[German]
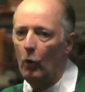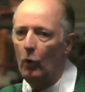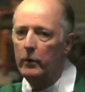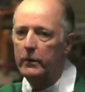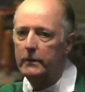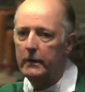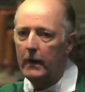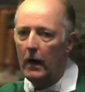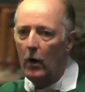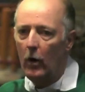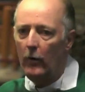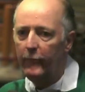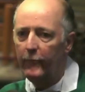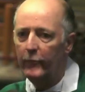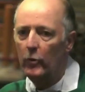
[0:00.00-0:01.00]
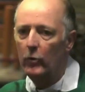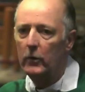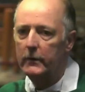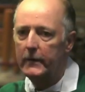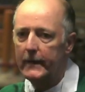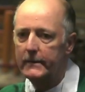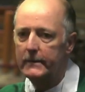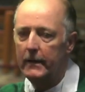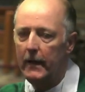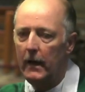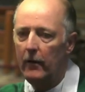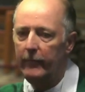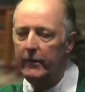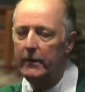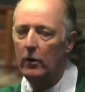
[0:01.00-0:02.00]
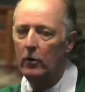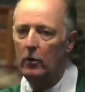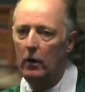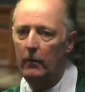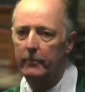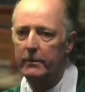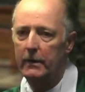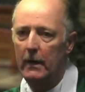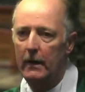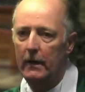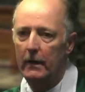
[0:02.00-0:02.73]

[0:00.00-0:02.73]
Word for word: und der Hoffnung, dass der Herr wiederkommt.